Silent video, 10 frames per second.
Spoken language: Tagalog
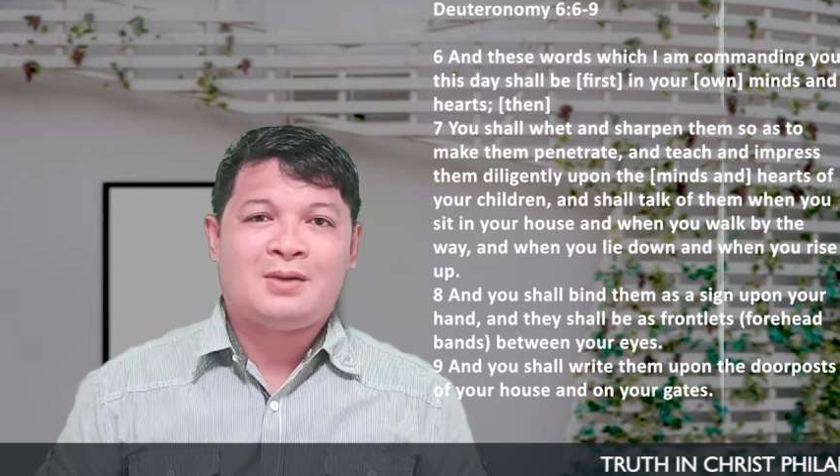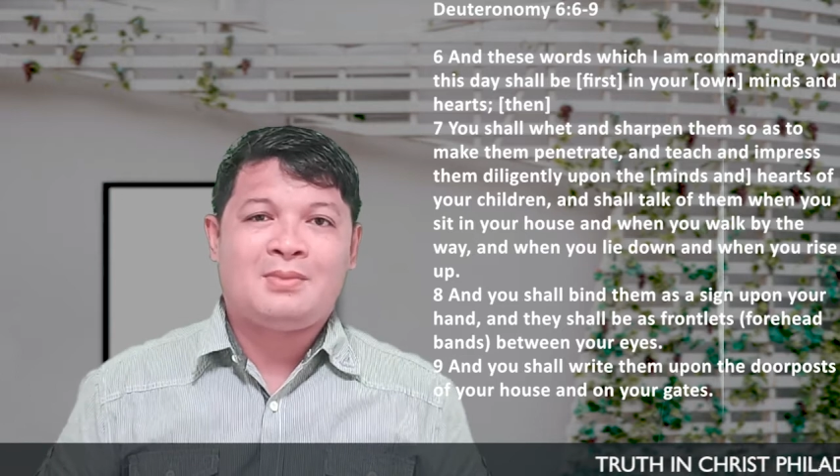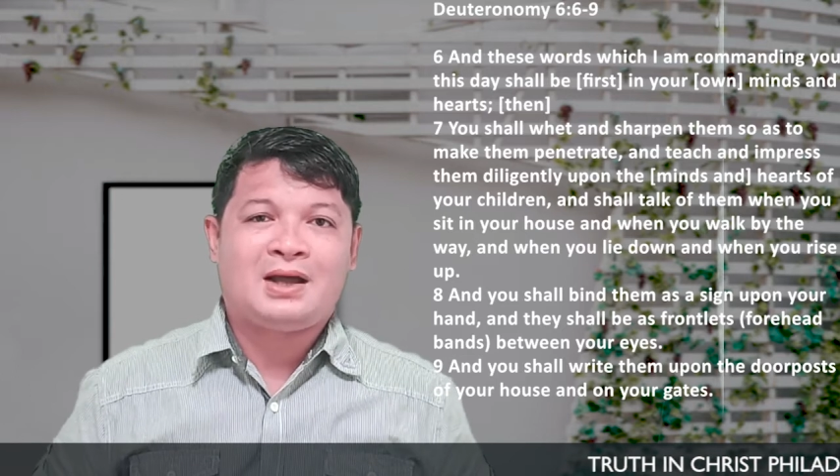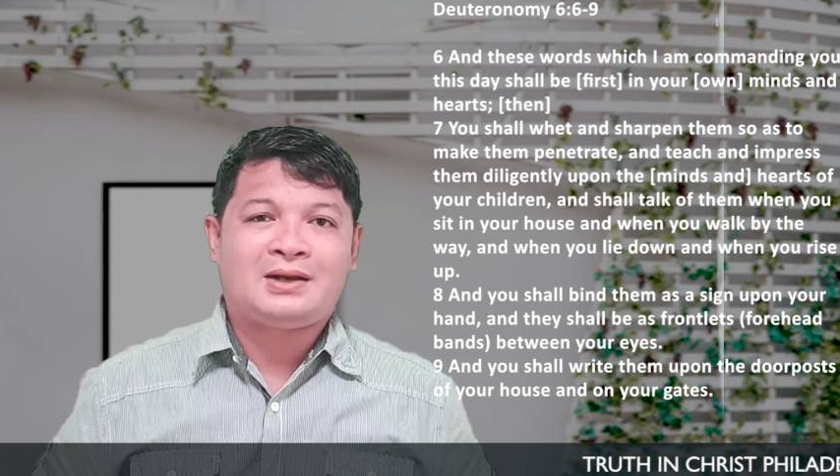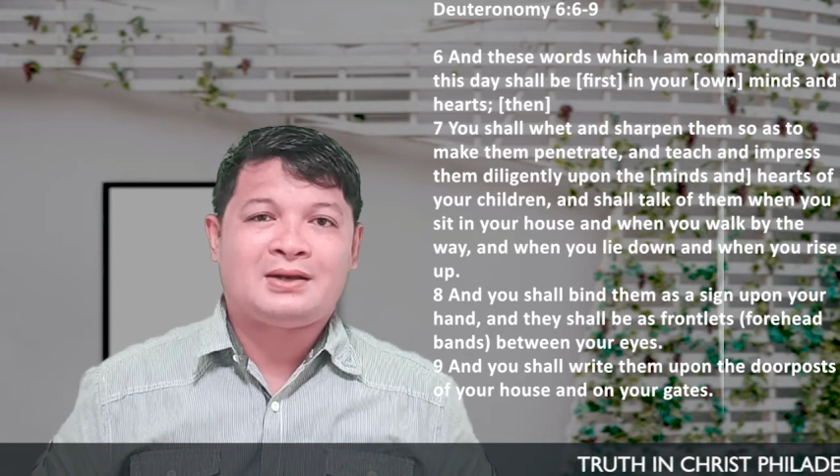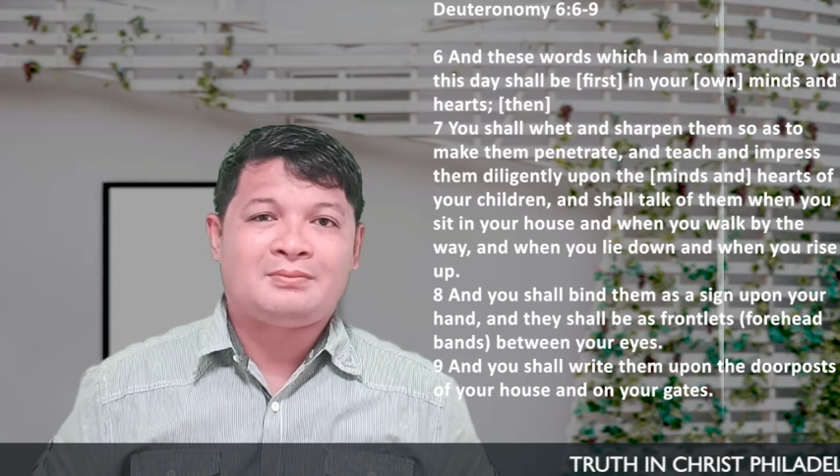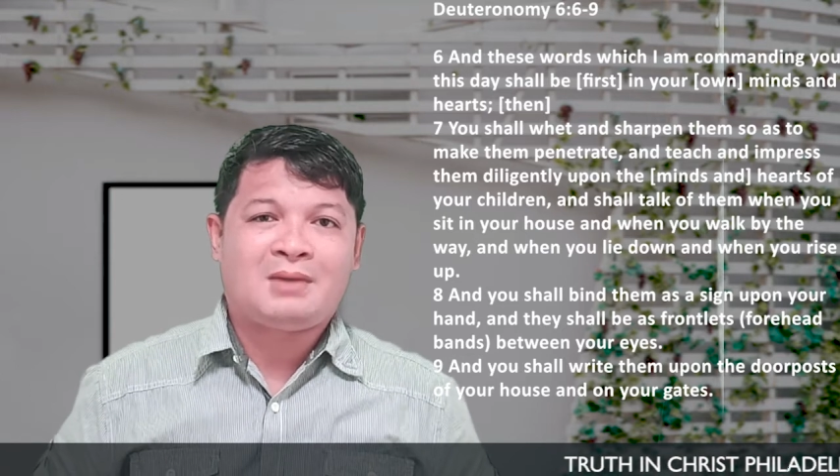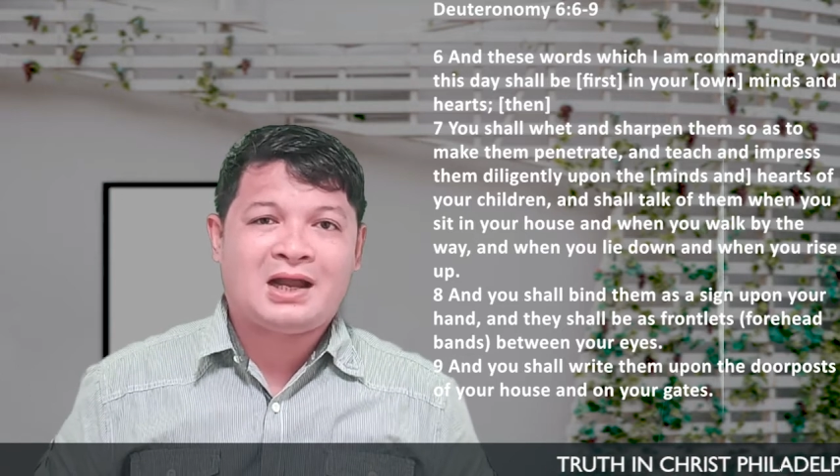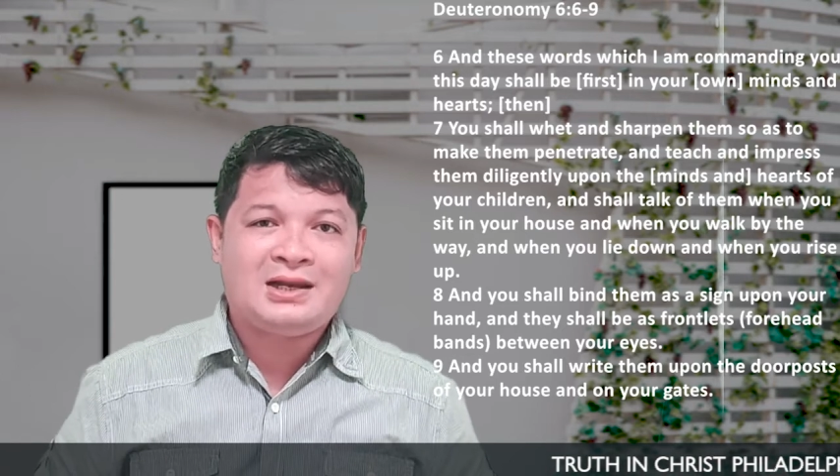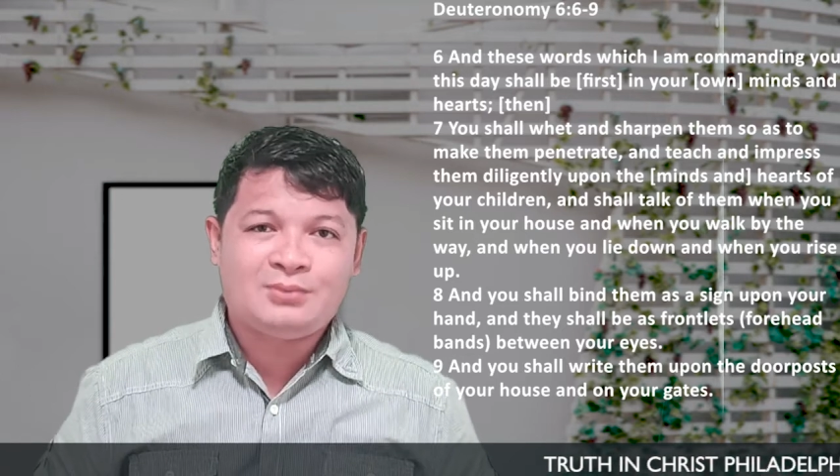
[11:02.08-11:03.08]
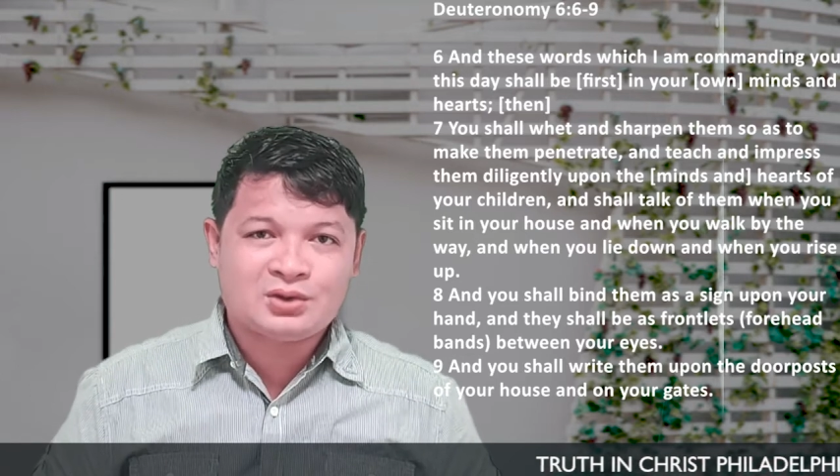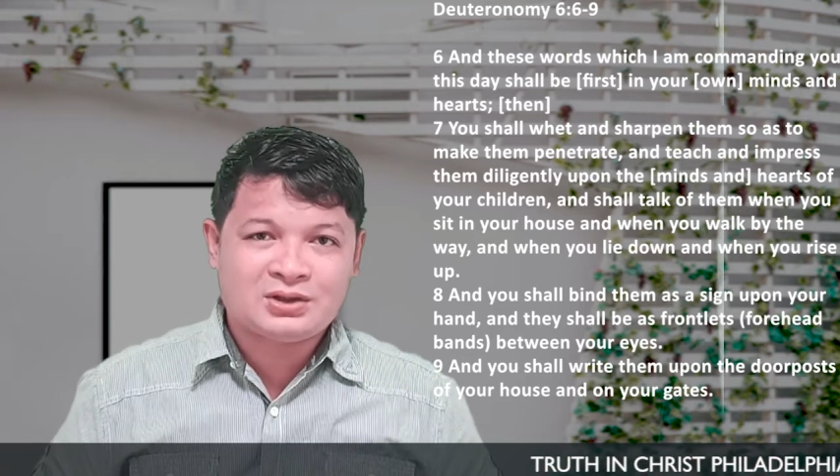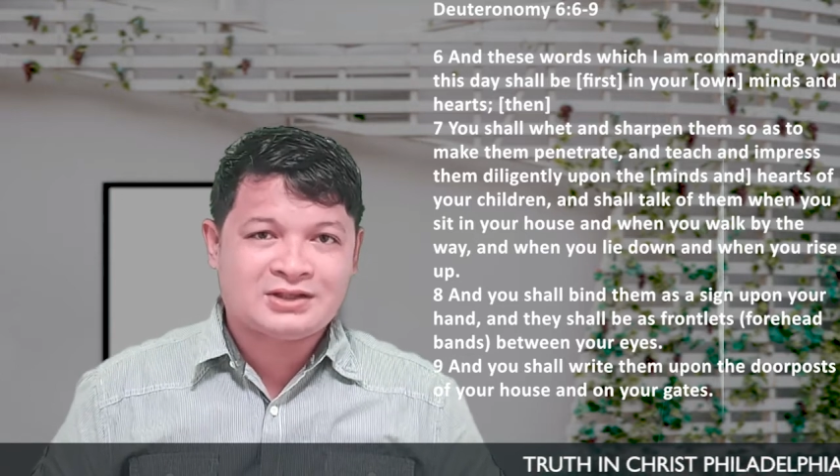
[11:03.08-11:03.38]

mahan, makalimot ta